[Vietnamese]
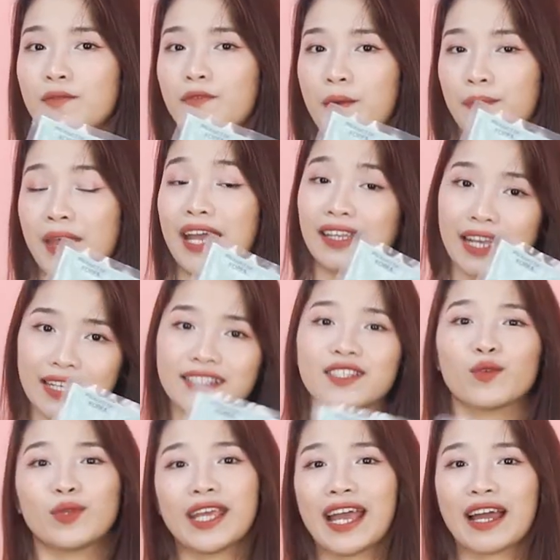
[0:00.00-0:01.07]
sản phẩm này tại
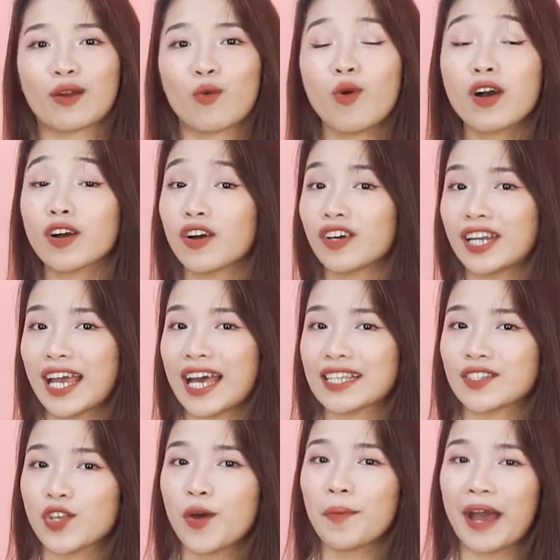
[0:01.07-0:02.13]
siêu thị Hàn Quốc
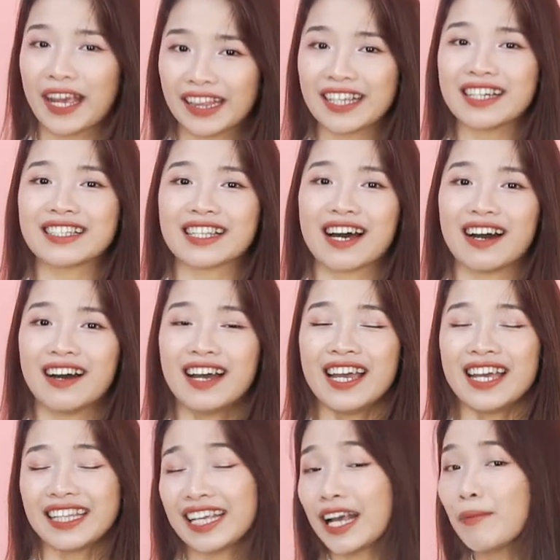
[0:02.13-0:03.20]
Korea Shop 24 giờ
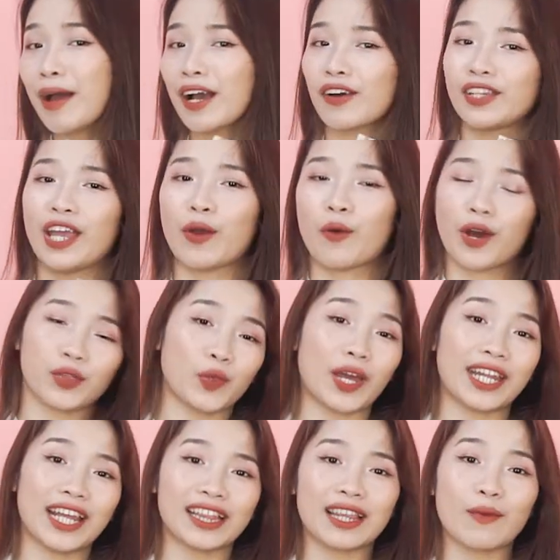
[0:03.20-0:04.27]
thì các bạn có thể hoàn
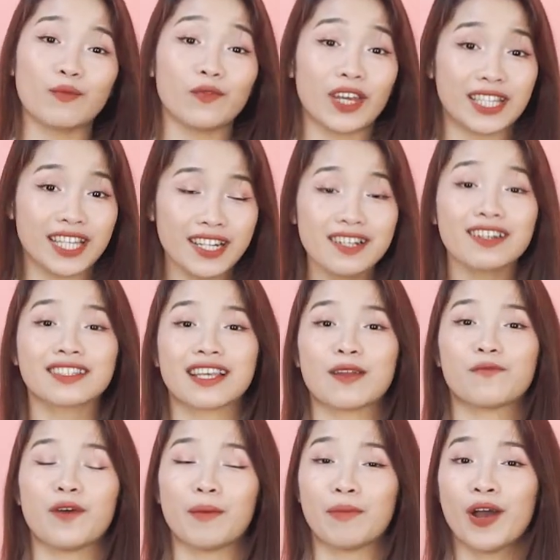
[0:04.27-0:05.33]
toàn yên tâm về chất lượng
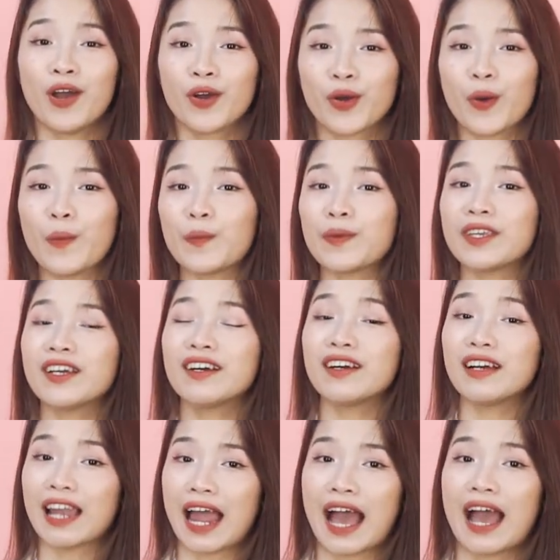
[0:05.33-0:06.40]
sản phẩm cũng
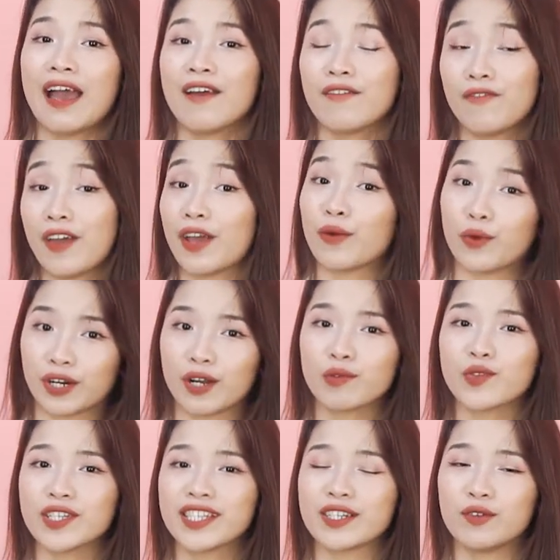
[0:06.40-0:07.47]
như là về nguồn
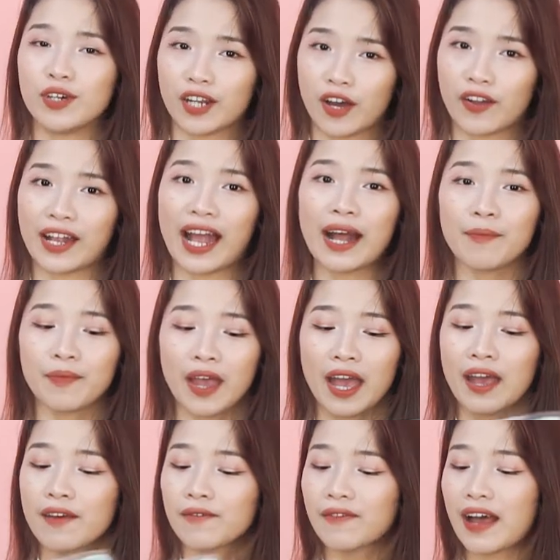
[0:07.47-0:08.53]
gốc xuất xứ của nó nhé.
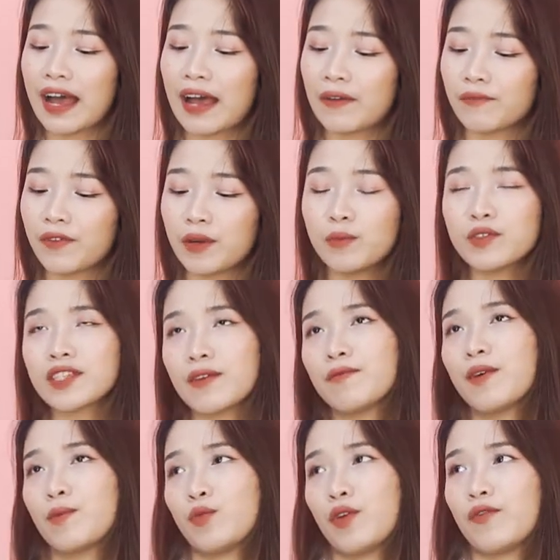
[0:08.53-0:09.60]
Và với một sản
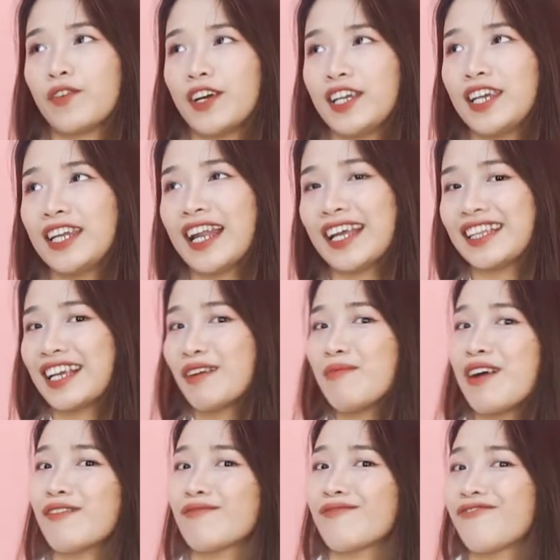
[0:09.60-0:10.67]
phẩm tuyệt vời như này thì các
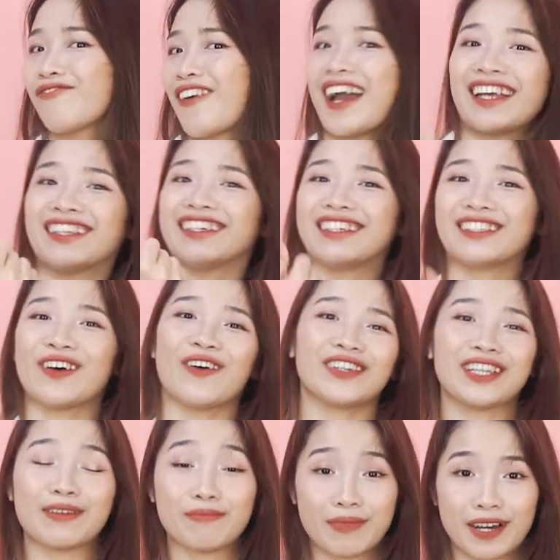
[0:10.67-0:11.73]
bạn phải thử thôi
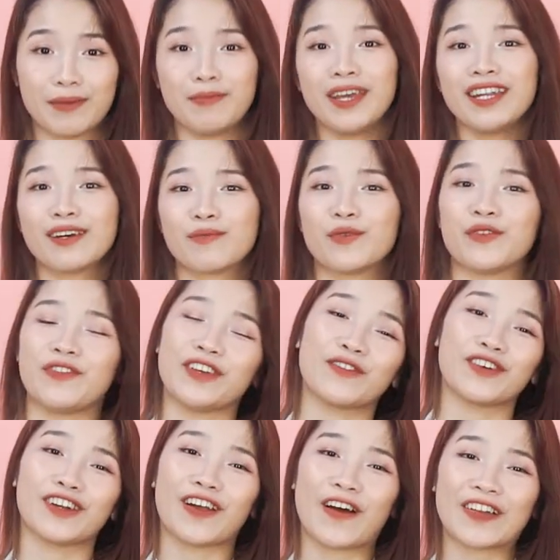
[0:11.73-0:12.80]
thì mới biết được mùi vị
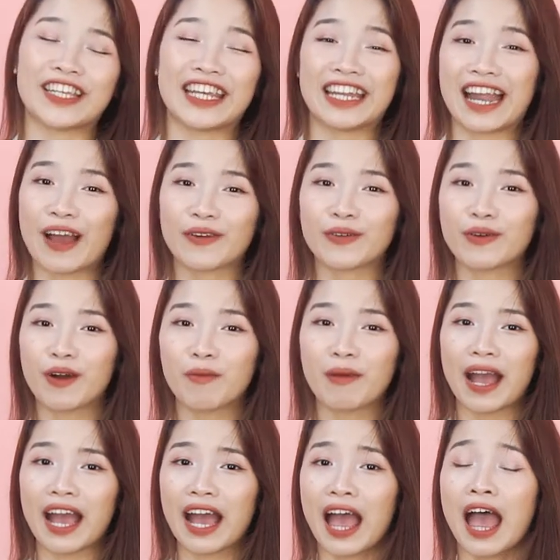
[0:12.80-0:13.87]
của nó như thế nào đúng không
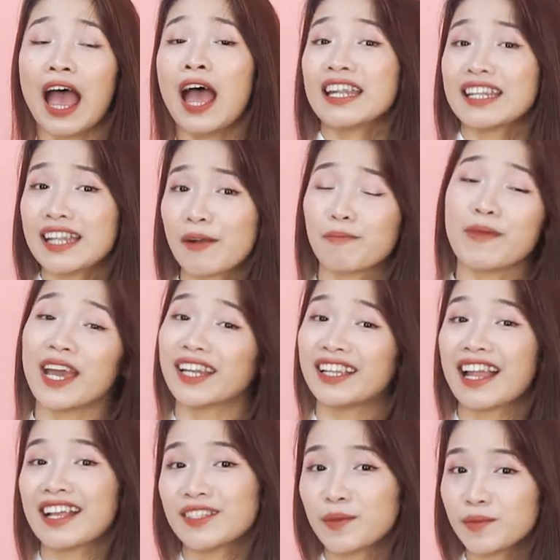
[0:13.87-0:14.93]
ạ? Đặc biệt
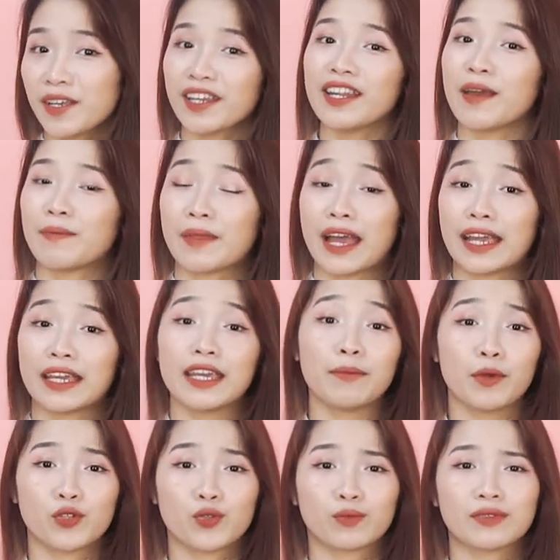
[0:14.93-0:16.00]
là trong thời điểm này khi
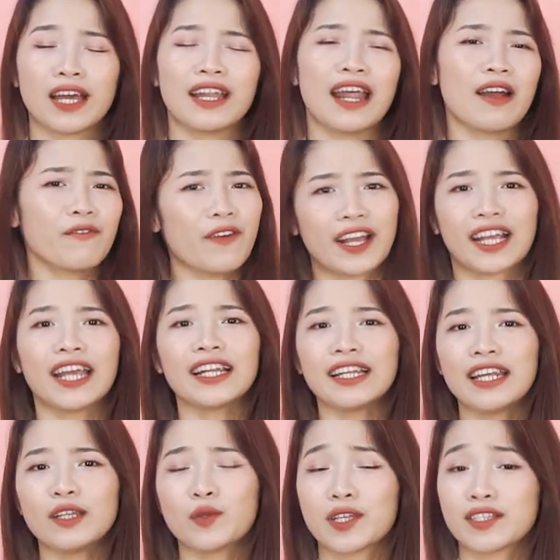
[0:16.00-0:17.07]
mà chúng ta đang phải cách
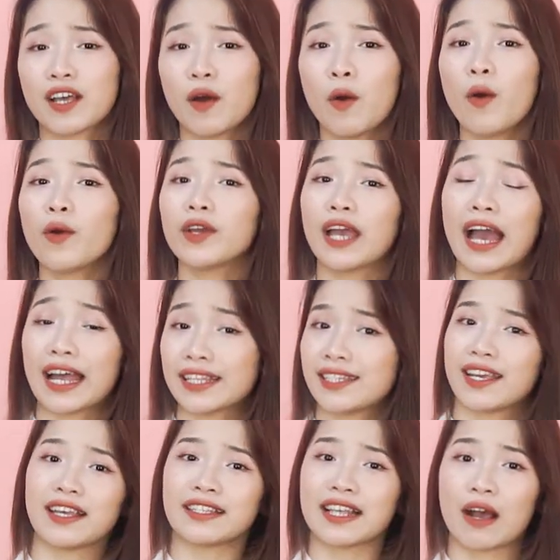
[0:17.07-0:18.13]
ly toàn xã hội, hạn
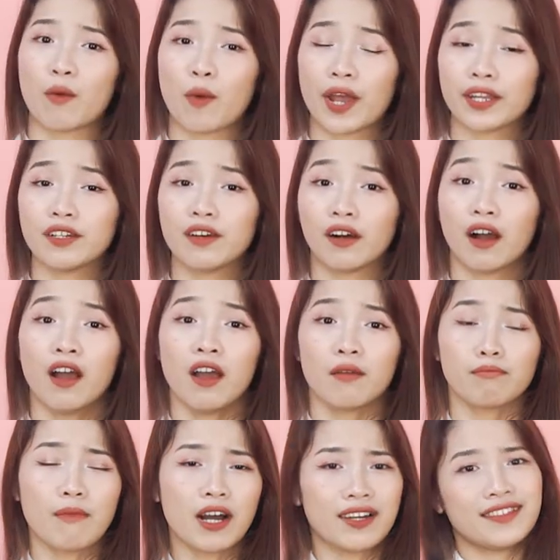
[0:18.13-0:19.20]
chế ra ngoài đường
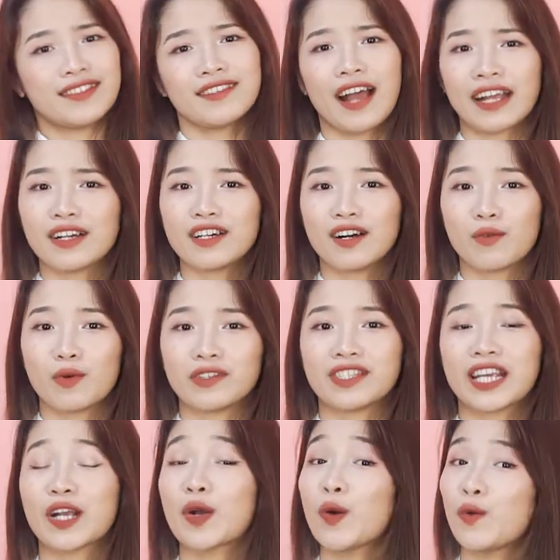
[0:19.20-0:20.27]
bởi sự ảnh hưởng của
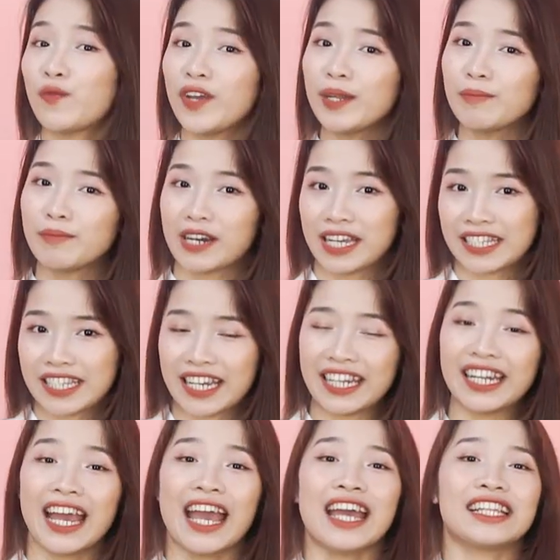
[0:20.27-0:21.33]
dịch
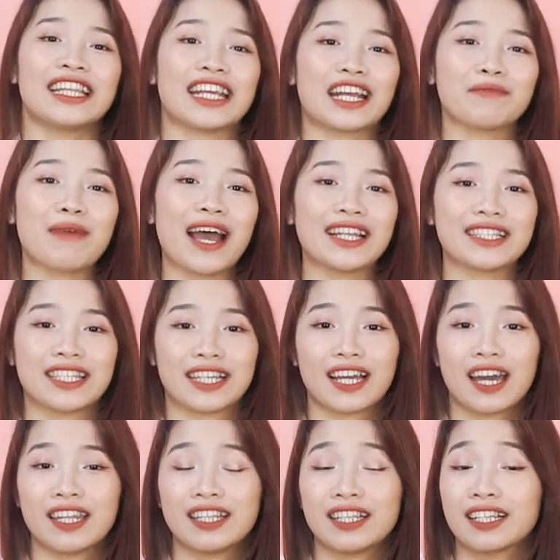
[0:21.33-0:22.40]
Covid-19 thì các bạn chỉ
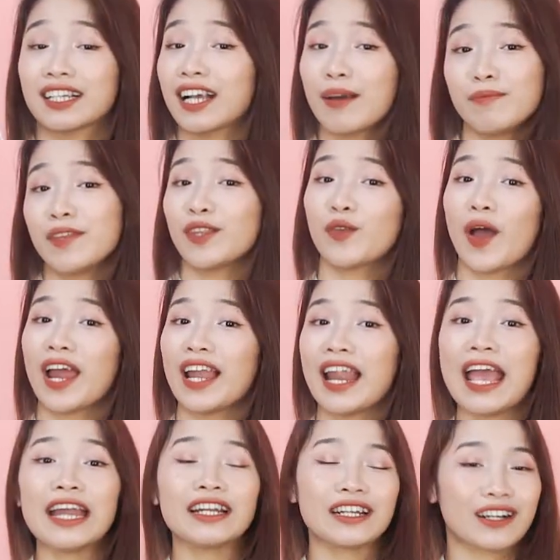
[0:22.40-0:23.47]
cần cầm điện thoại
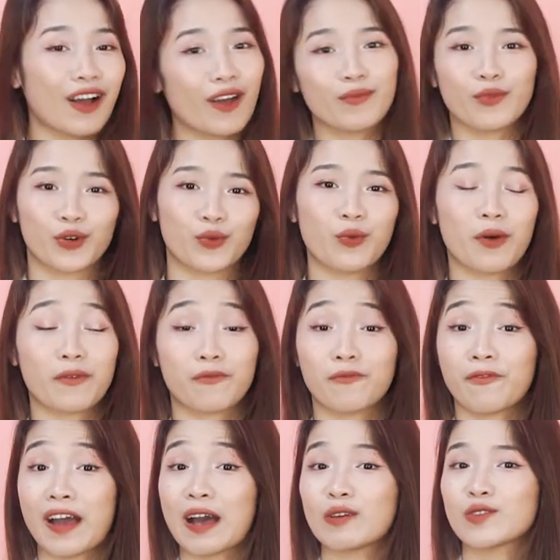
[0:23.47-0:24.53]
lên gọi một cuộc
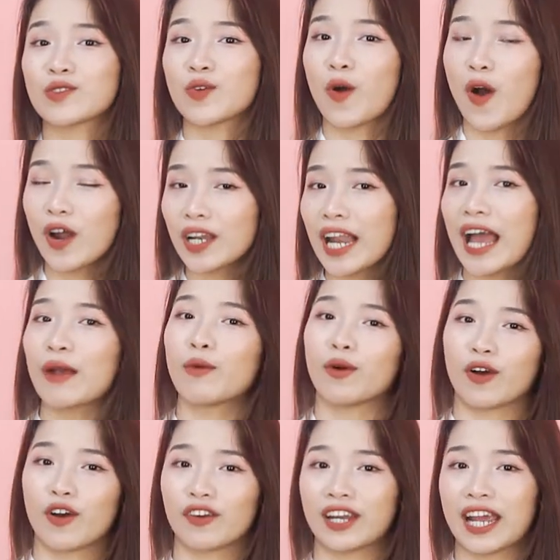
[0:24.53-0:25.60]
vào số hotline của
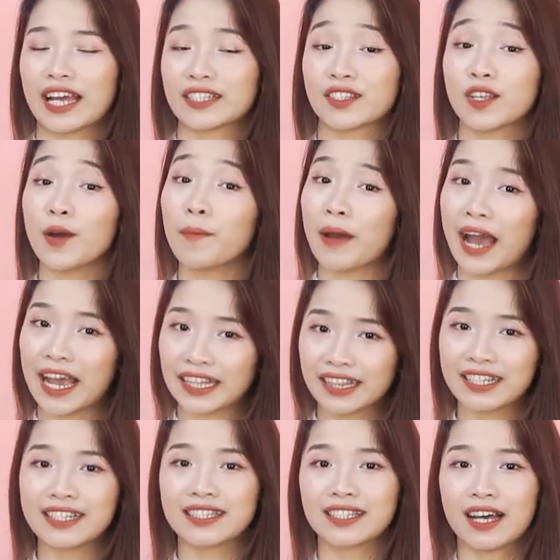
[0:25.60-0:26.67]
Korea Shop
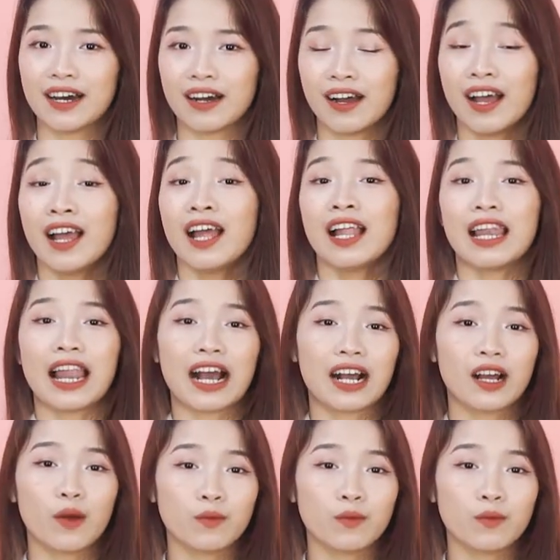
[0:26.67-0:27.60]
24 giờ là